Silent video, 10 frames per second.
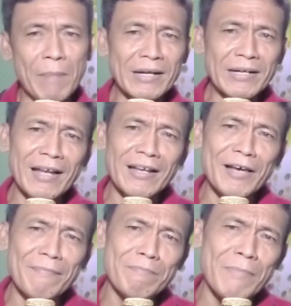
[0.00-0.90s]
Mga
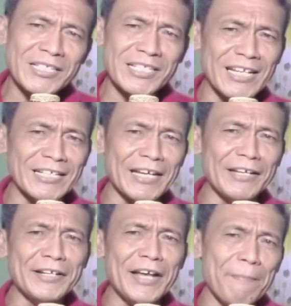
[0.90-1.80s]
lamas lang
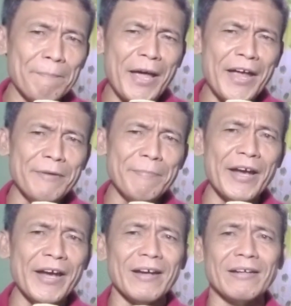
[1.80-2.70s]
ka na
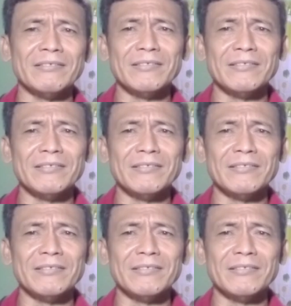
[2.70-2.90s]
baby